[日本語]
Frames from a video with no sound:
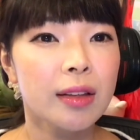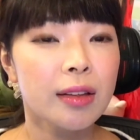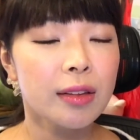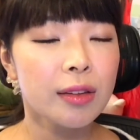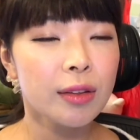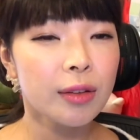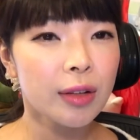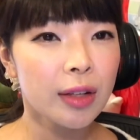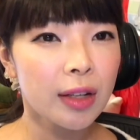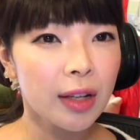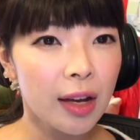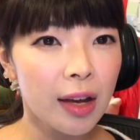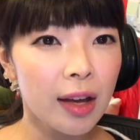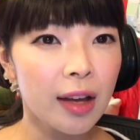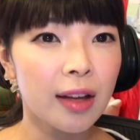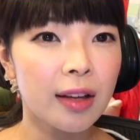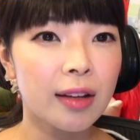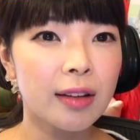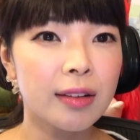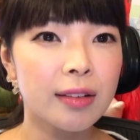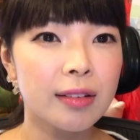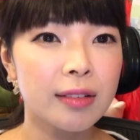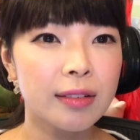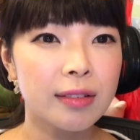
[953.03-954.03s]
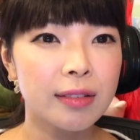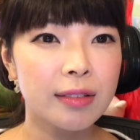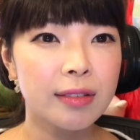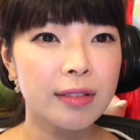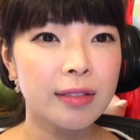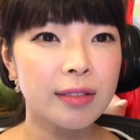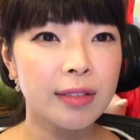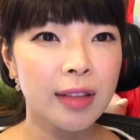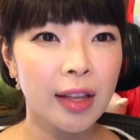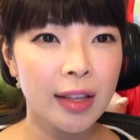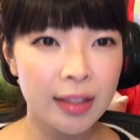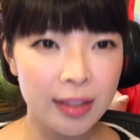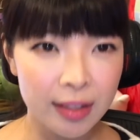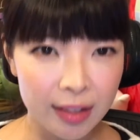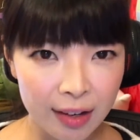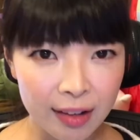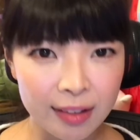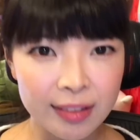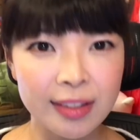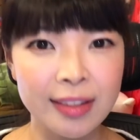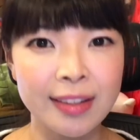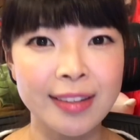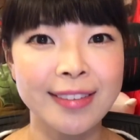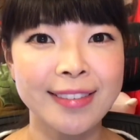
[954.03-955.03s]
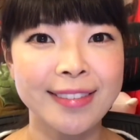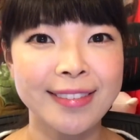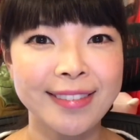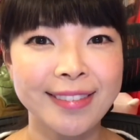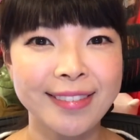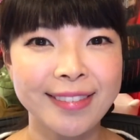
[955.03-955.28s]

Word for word: それが何かに